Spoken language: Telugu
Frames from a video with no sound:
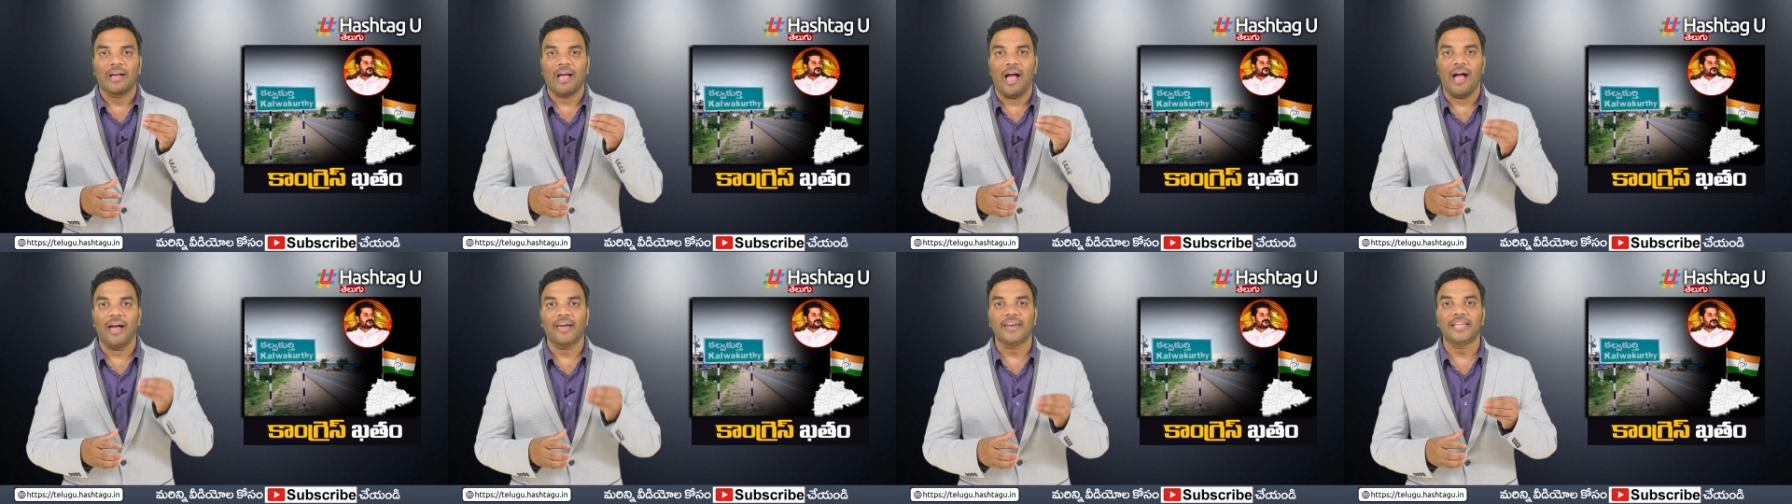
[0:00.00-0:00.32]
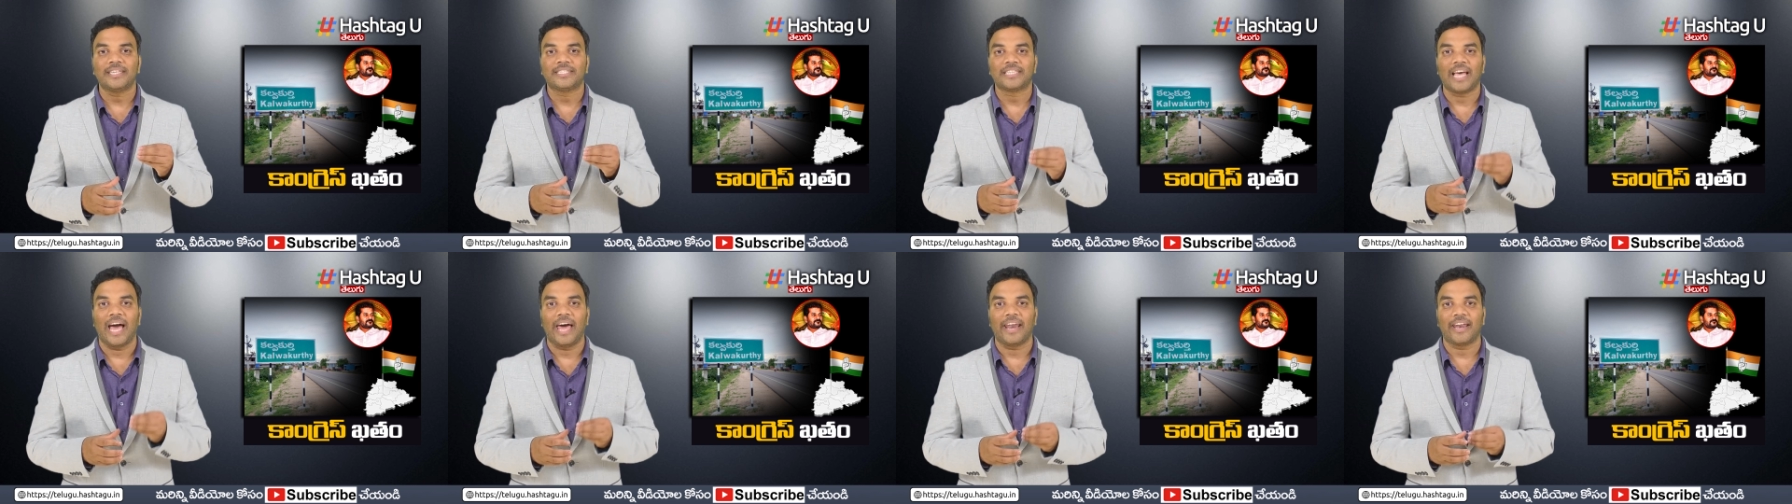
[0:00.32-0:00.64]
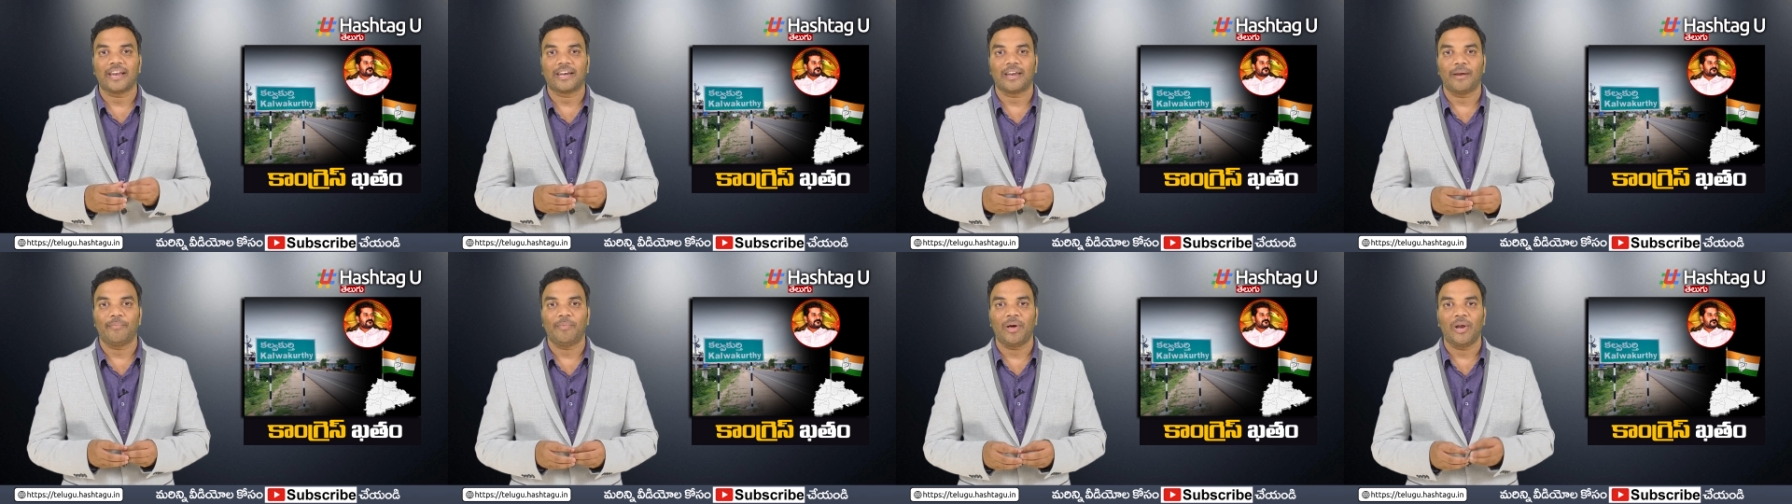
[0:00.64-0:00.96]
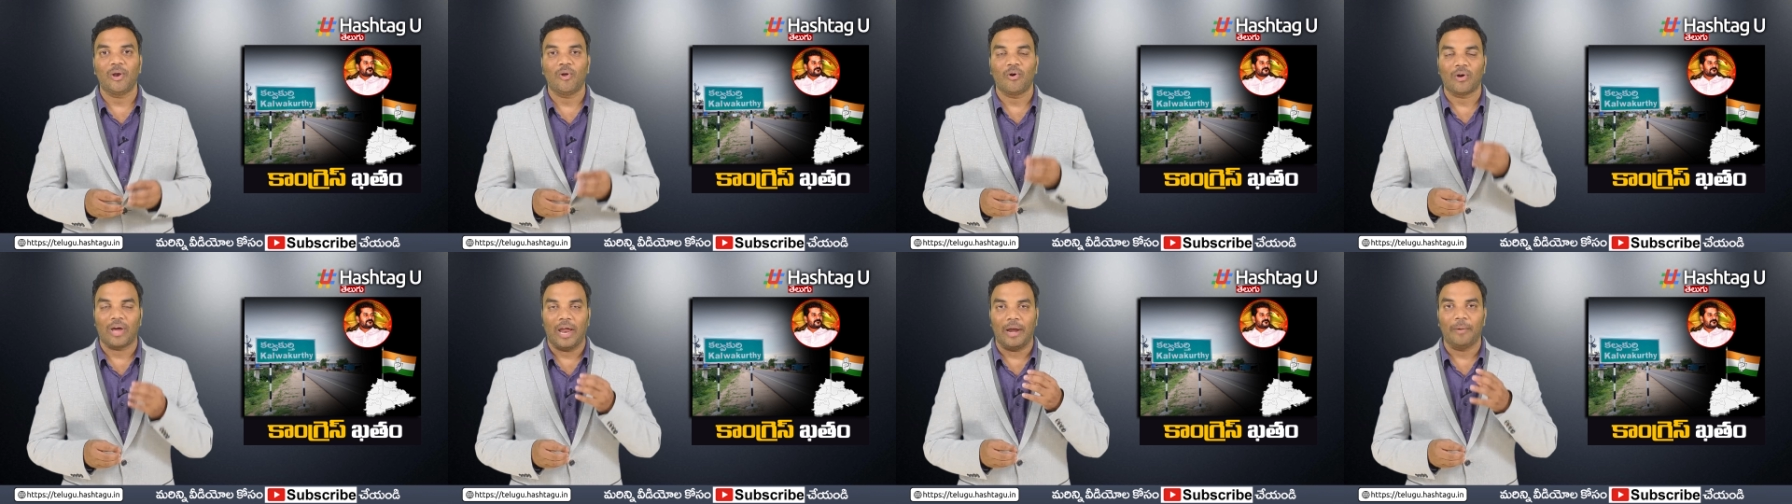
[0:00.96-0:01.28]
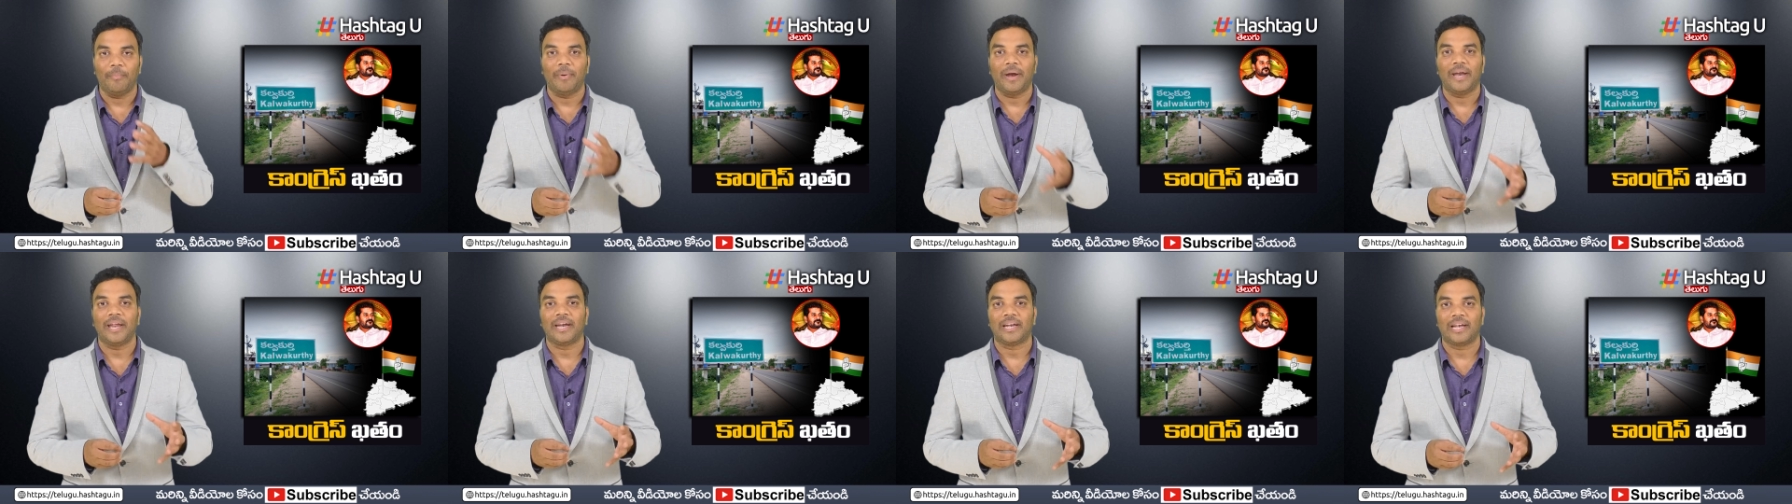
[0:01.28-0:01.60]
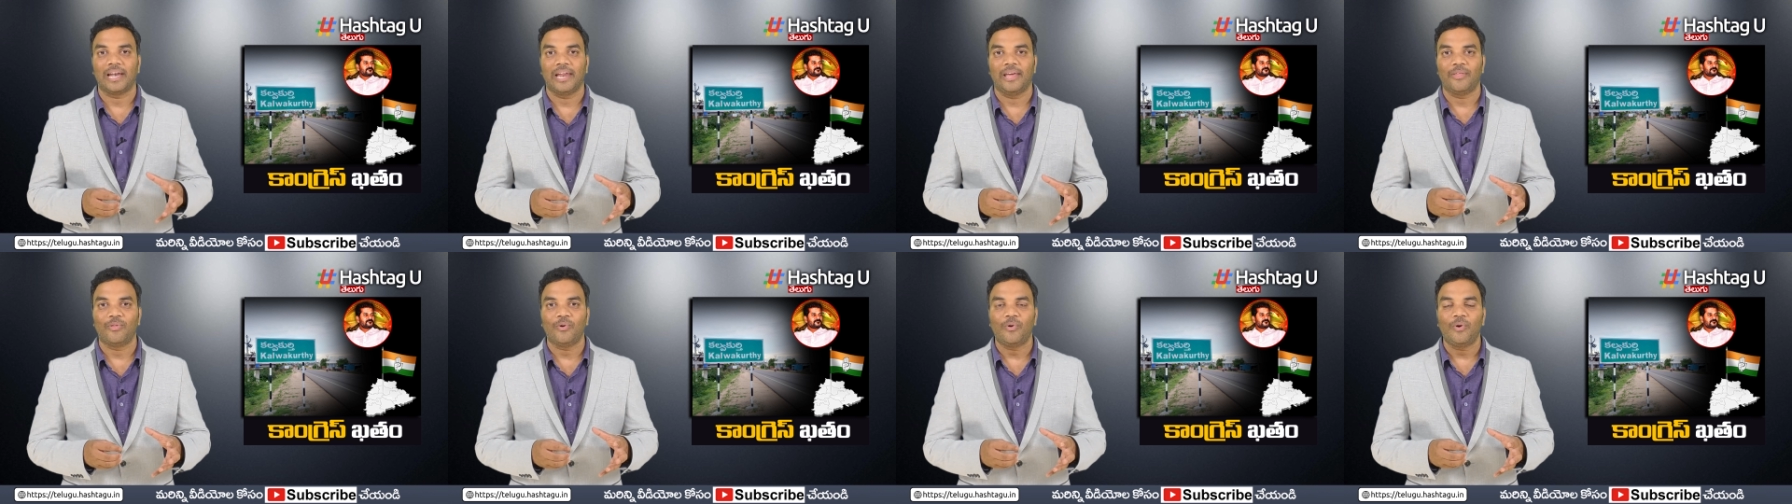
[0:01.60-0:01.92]
కాంగ్రెస్ కార్యక్రమాల్లో
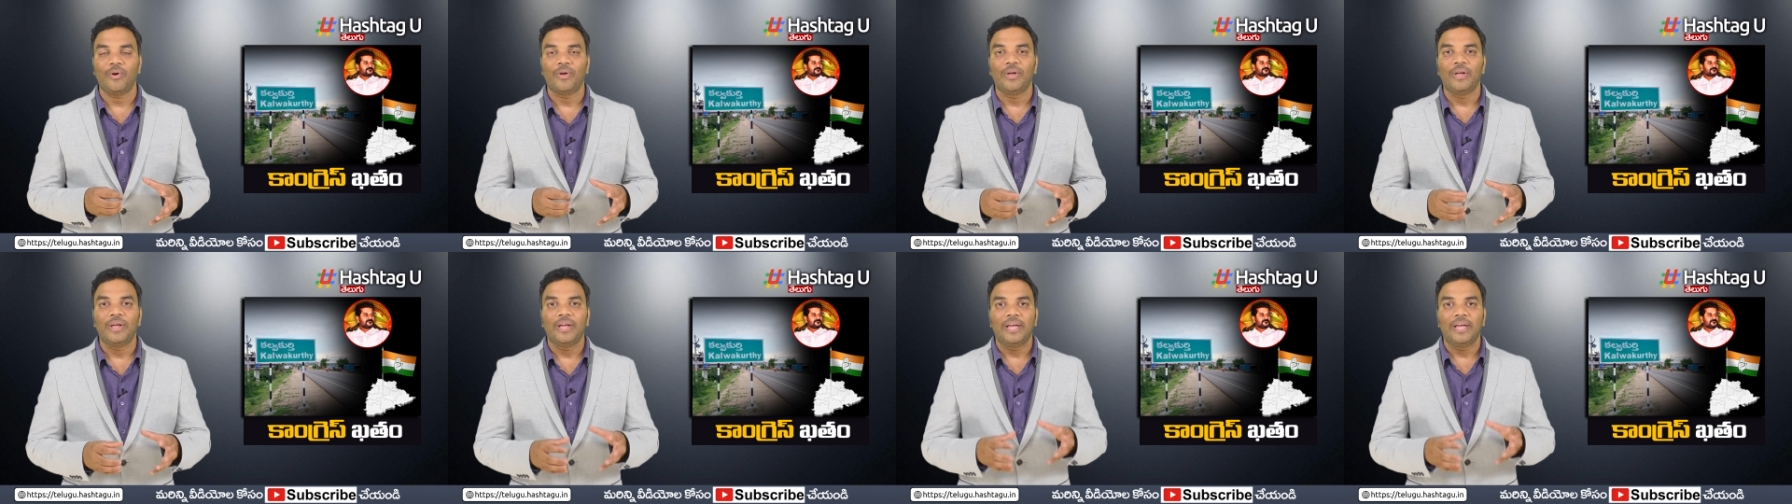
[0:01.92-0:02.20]
కనబడట్లేదు